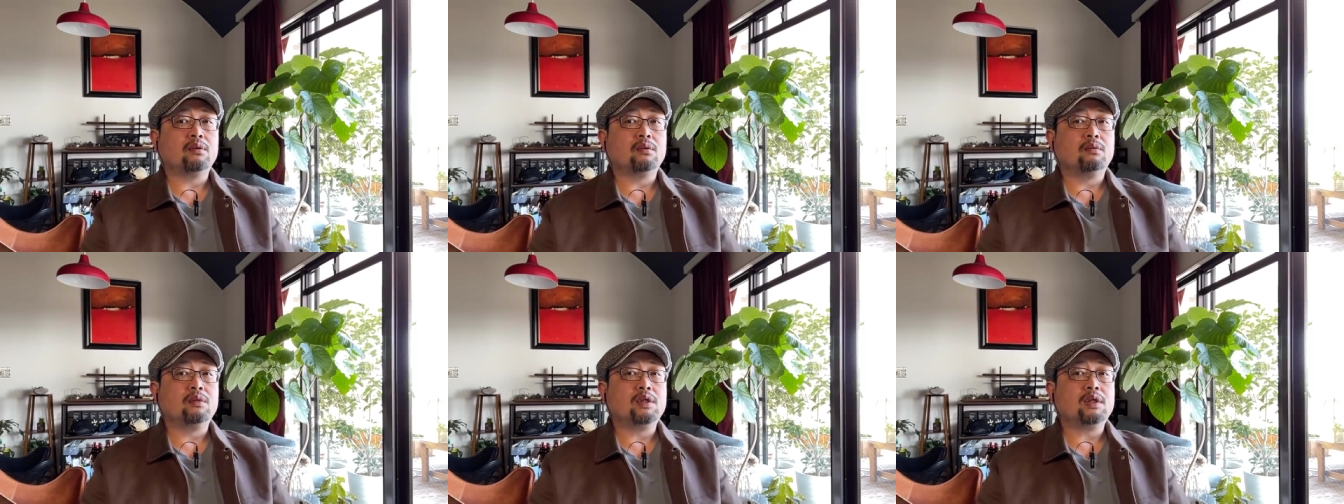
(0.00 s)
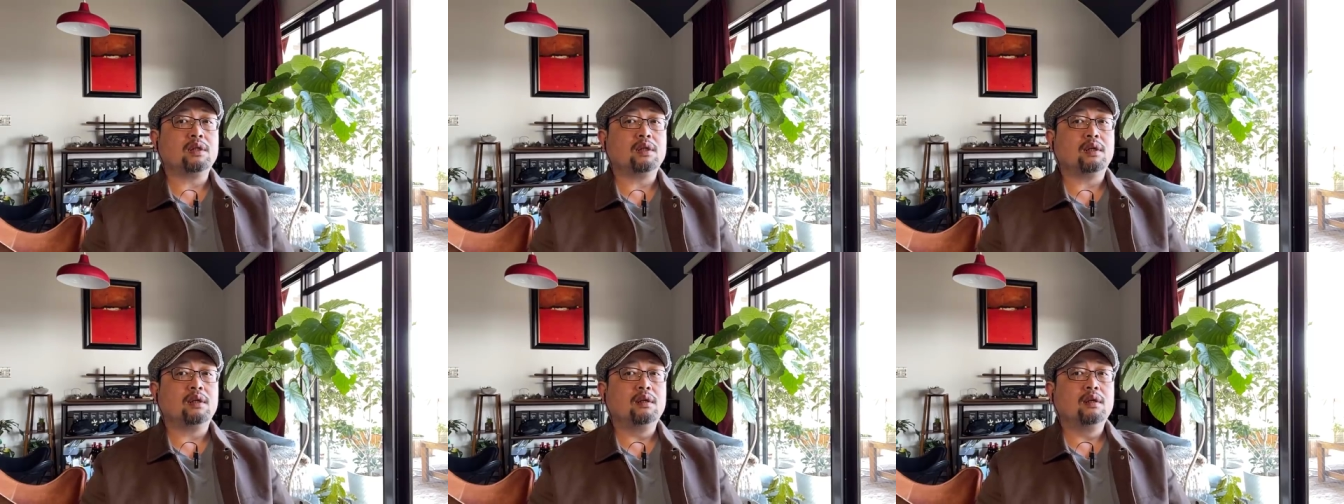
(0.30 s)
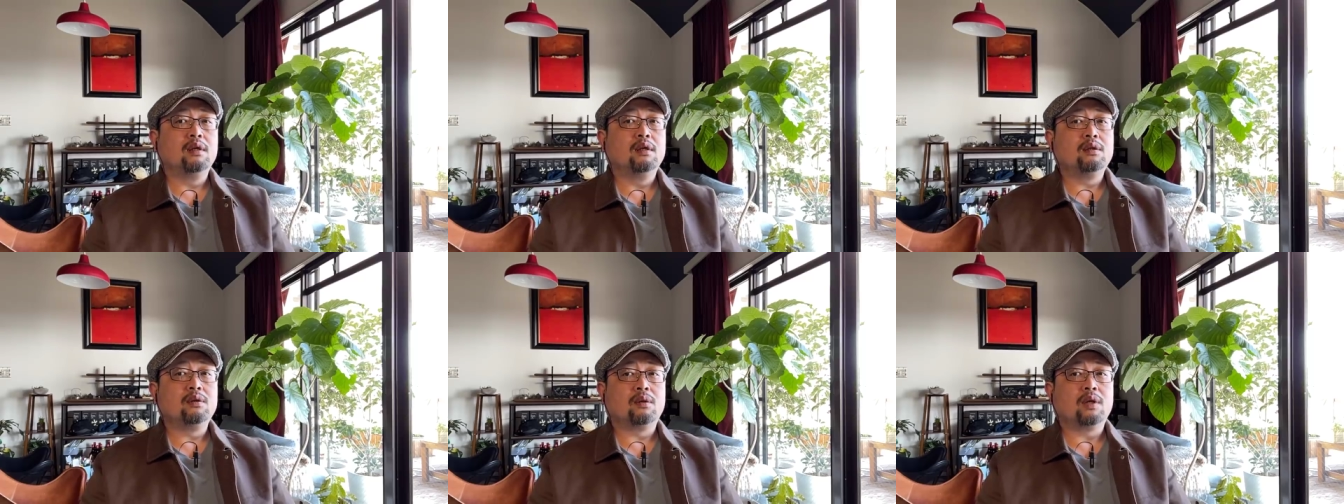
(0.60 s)
东西的，
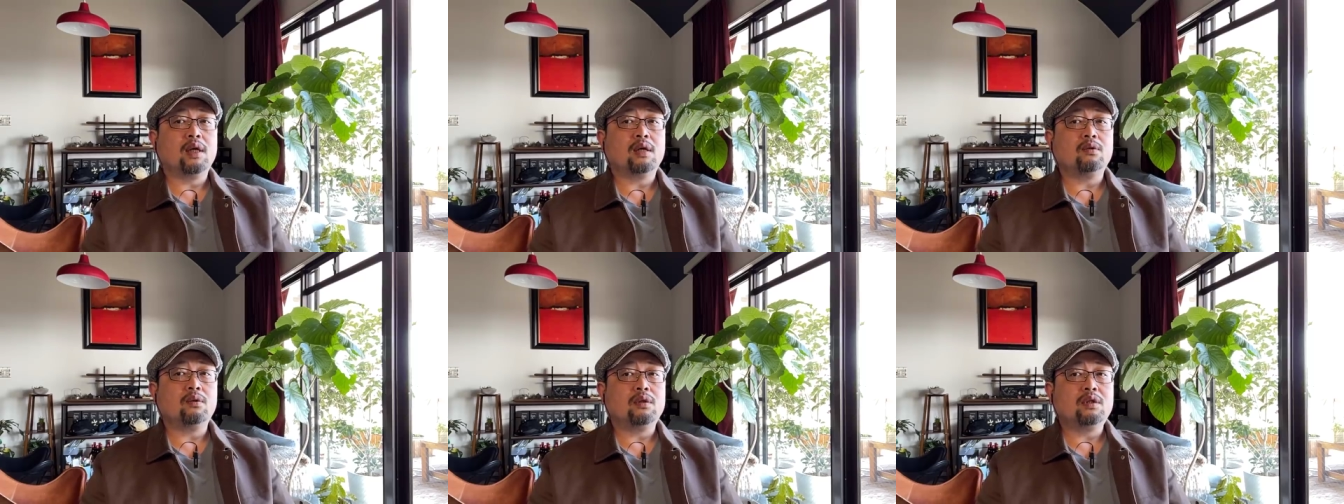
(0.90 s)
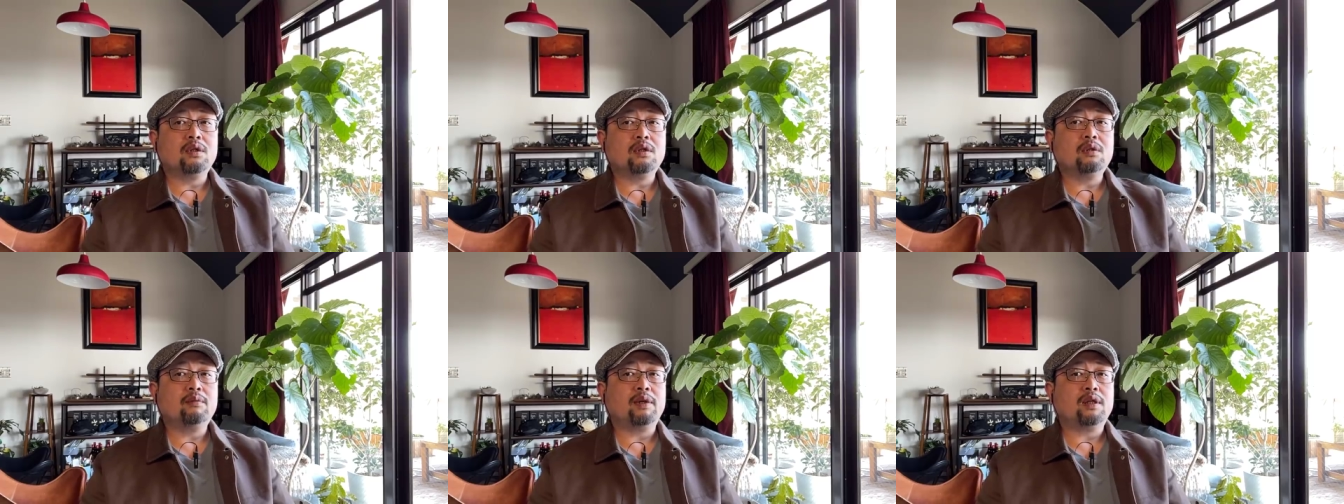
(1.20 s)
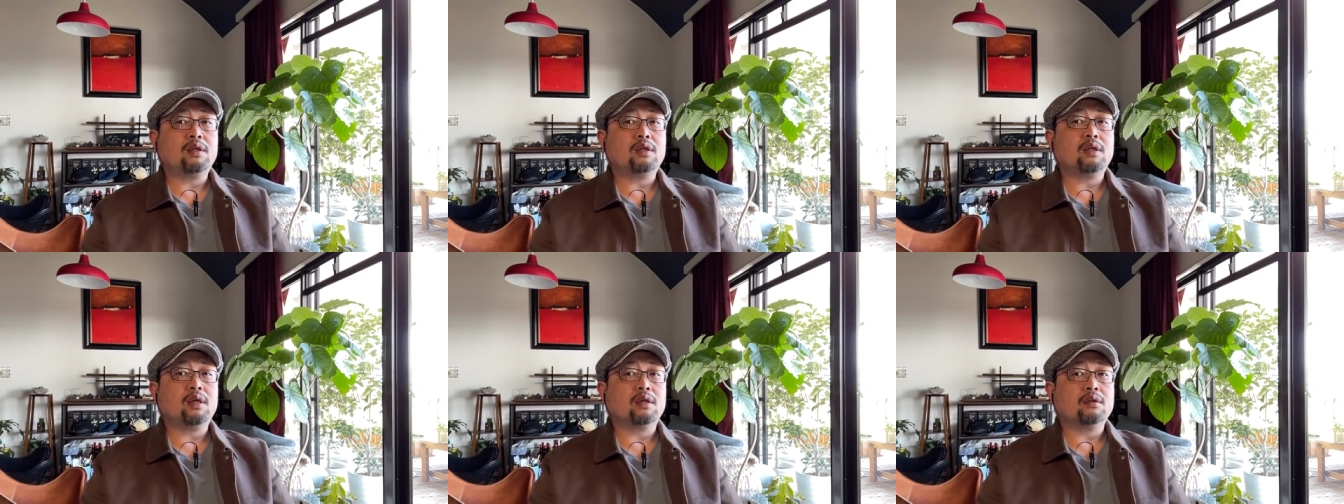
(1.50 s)
就是他对资本
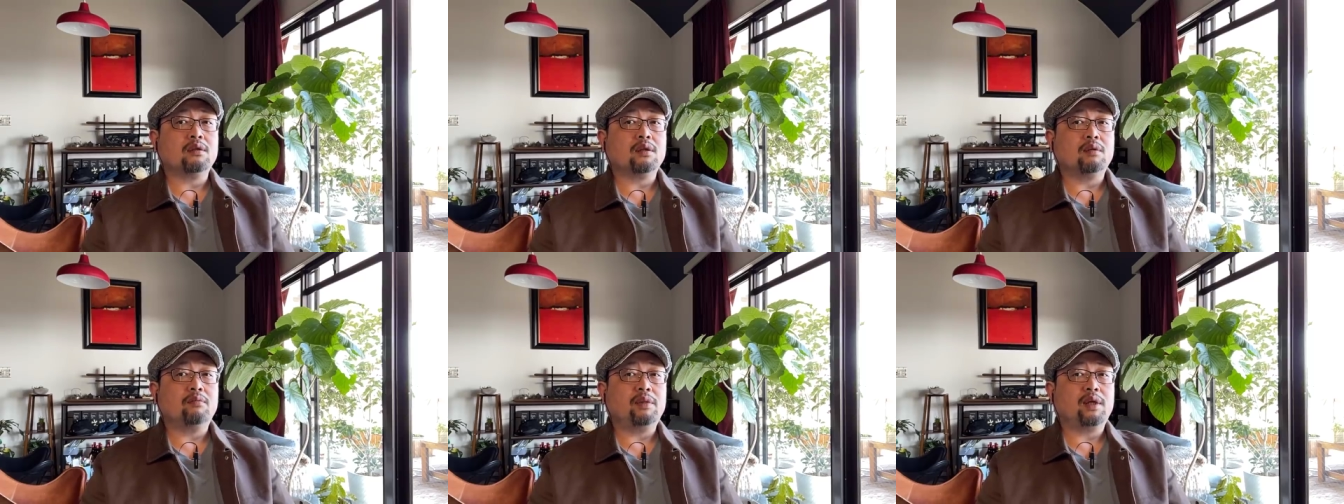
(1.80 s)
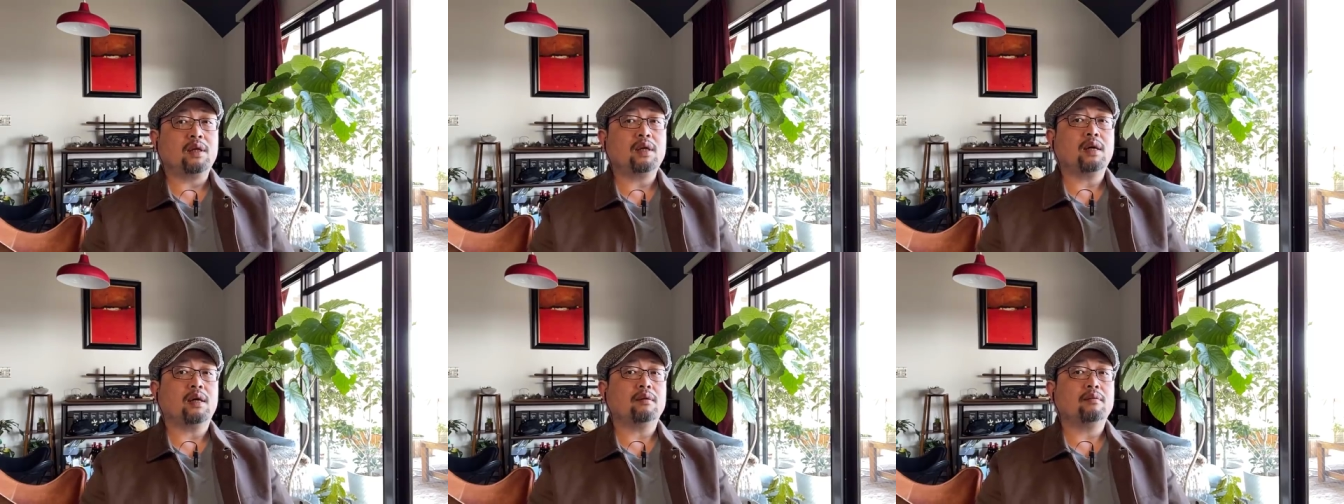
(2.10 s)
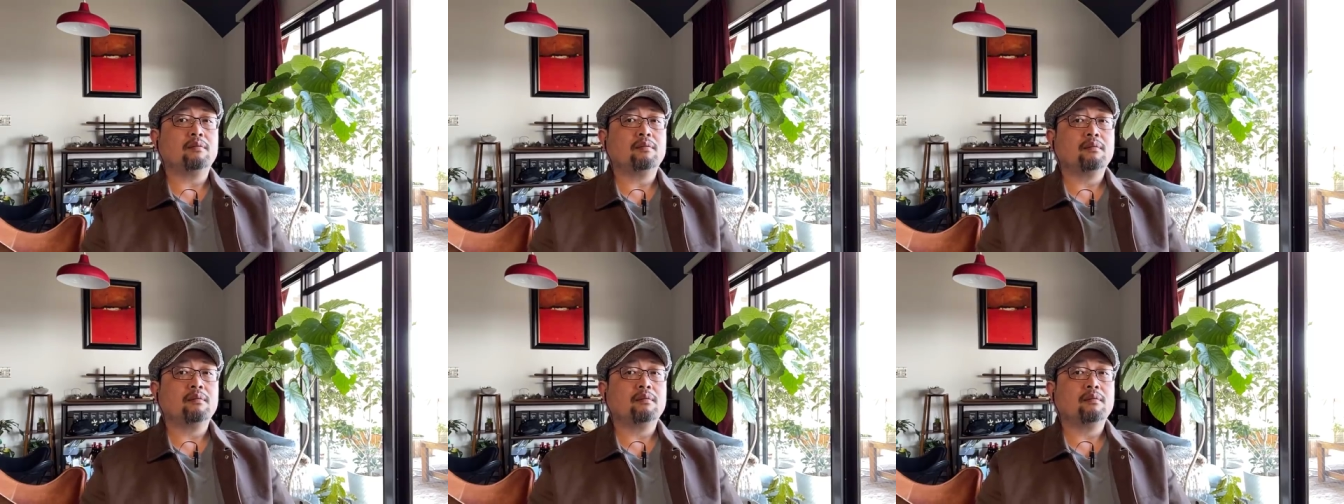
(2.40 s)
市场就很敏感。